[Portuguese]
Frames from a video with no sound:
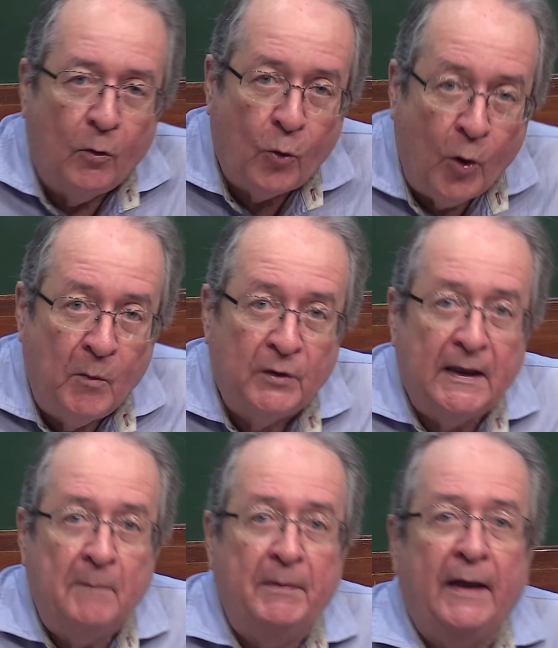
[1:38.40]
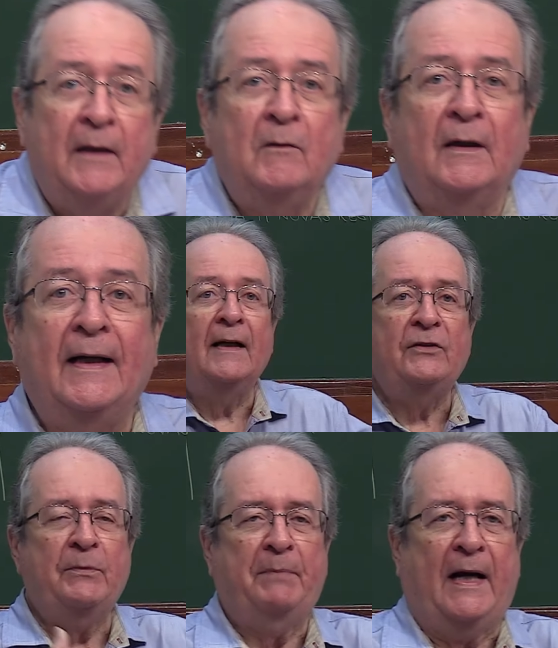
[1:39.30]
como também
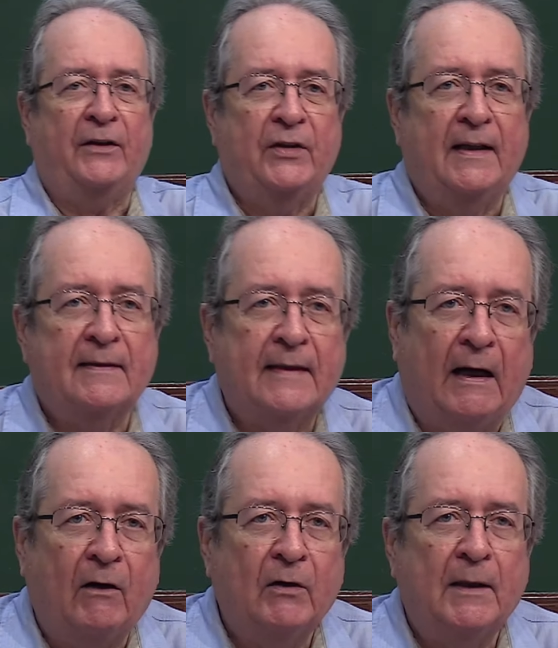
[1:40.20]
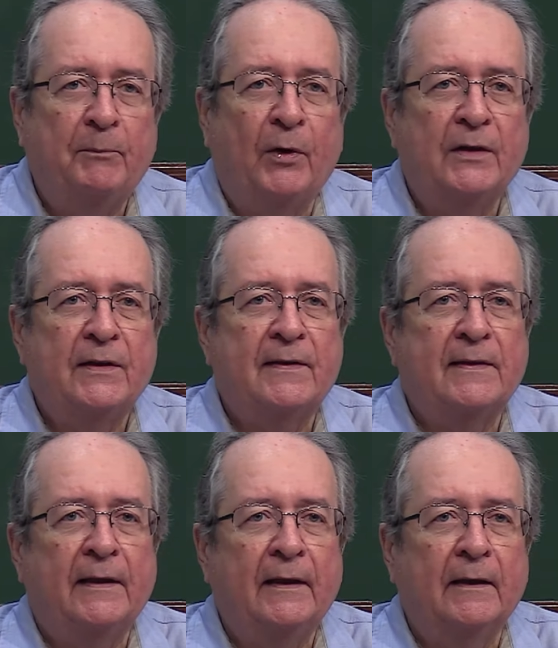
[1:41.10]
grande parte dessa aula pode
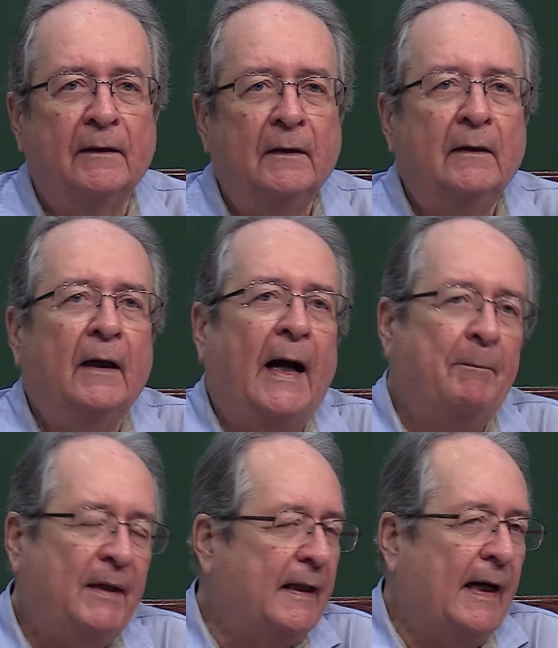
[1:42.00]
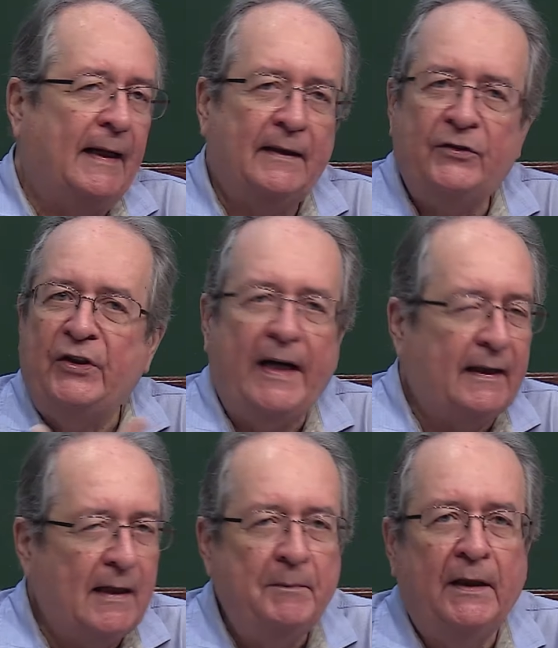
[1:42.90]
ser aplicada
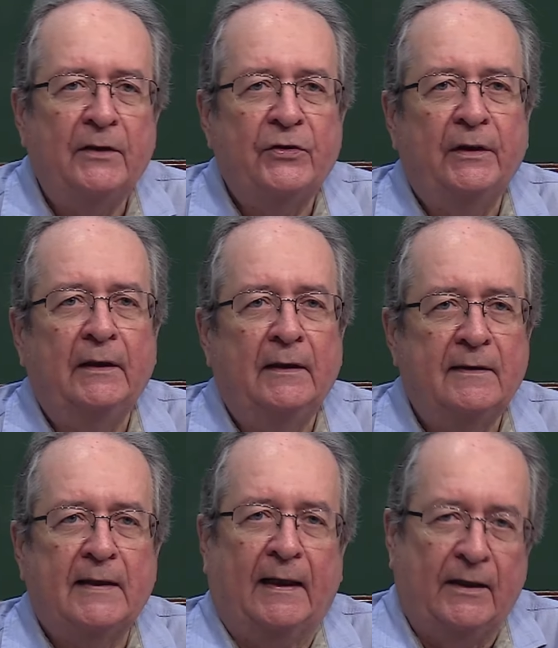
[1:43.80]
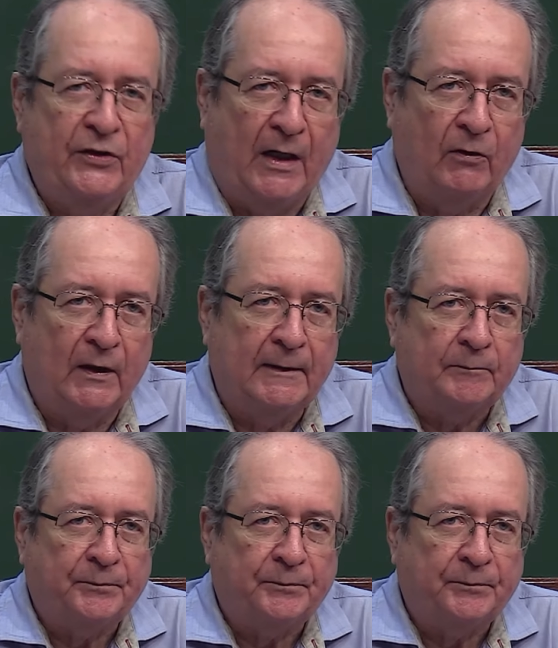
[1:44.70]
diretamente em sala de aula.